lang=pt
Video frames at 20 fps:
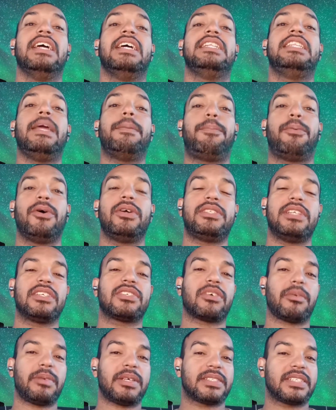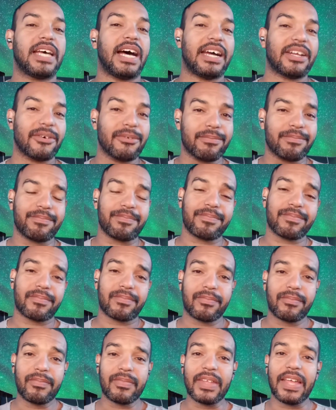Depois eles começaram
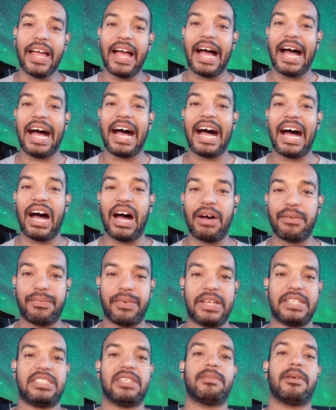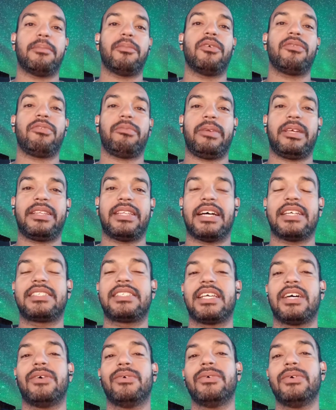a fazer uma
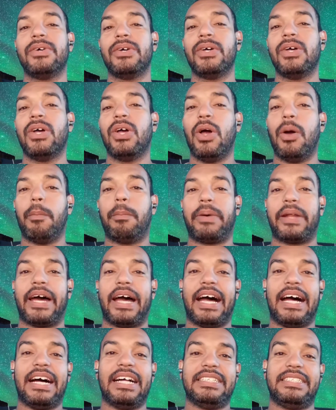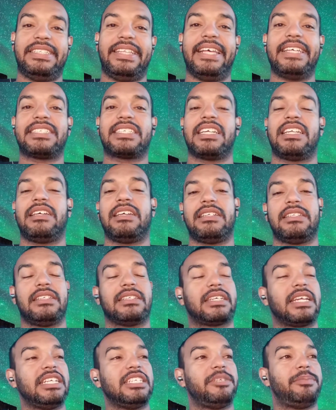movimentação para
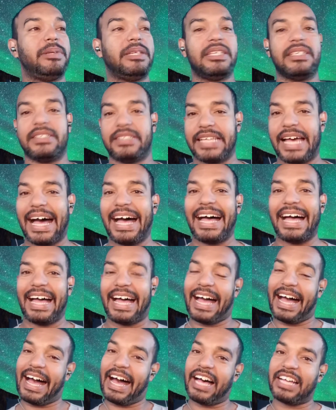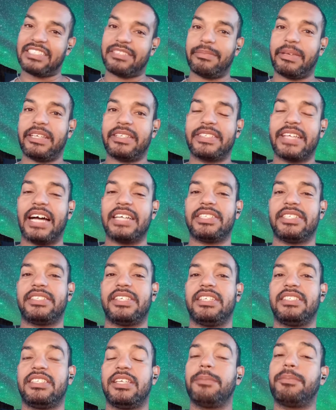descredibilizar as mensagens
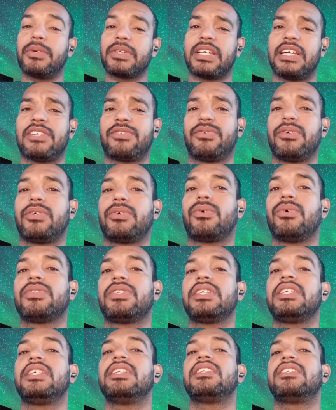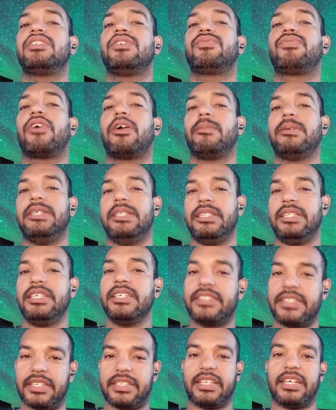em si, porque elas foram conseguidas de forma
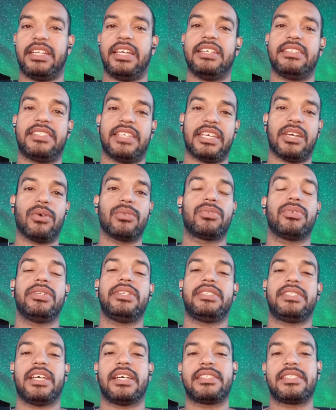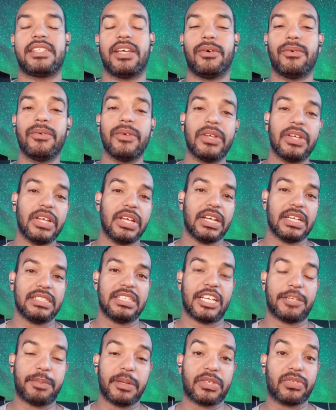ilícita, né, sem autorização
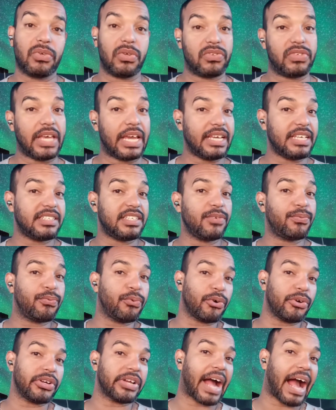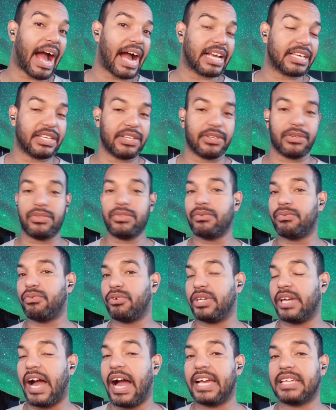das pessoas. E aí, se for hacker ou não
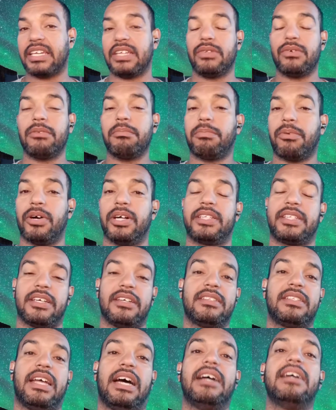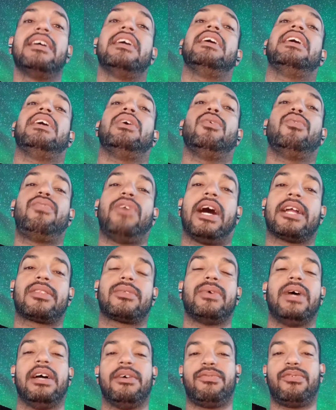foi hacker, não importa, tá? O
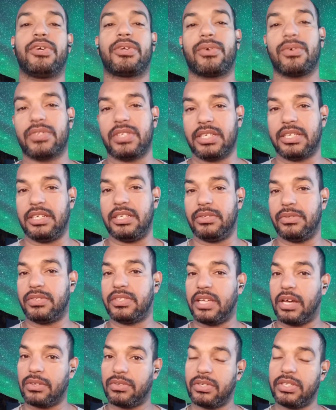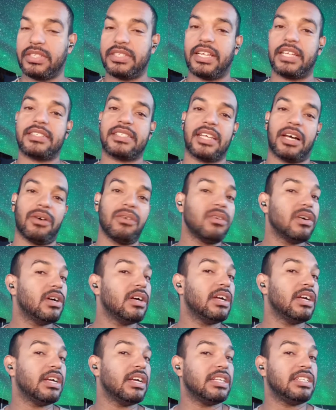fato é, foi conseguido sem autorização,
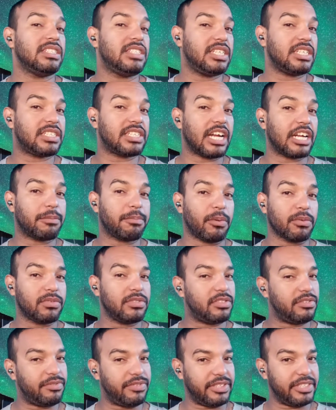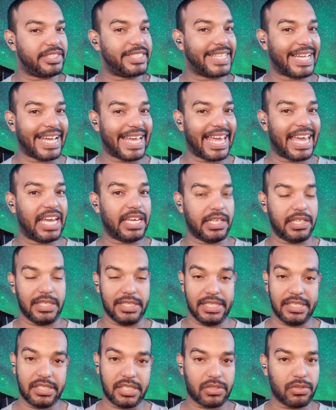de certo ponto de vista é
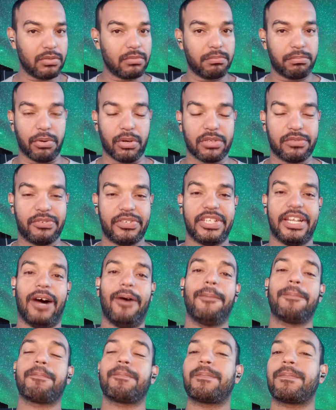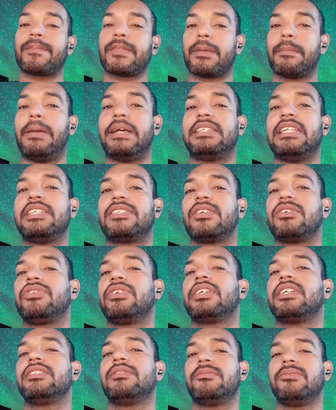ilícito, ponto final. Mas eles estão
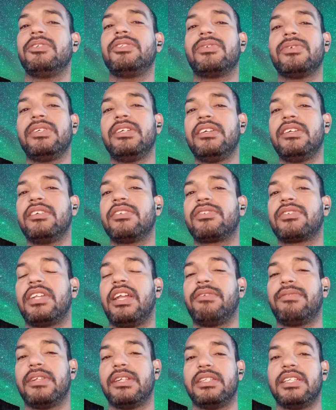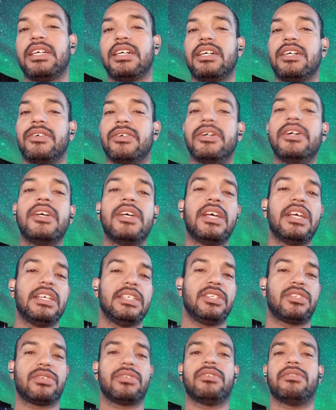jogando muito isso, né? Falando, não,
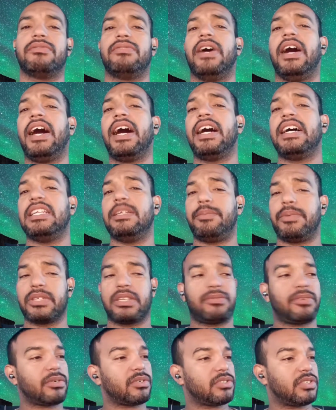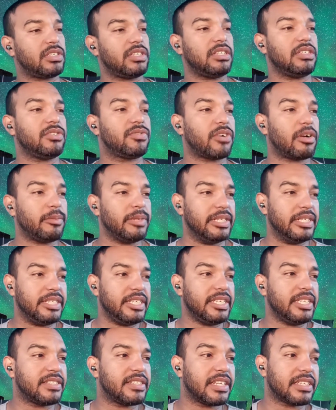isso não vale, porque foi conseguido de forma
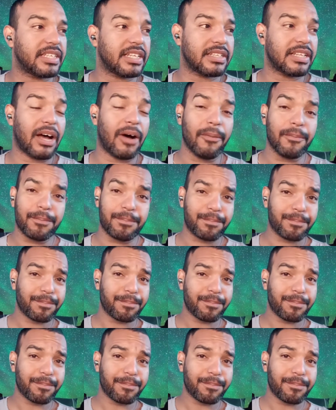ilícita tal.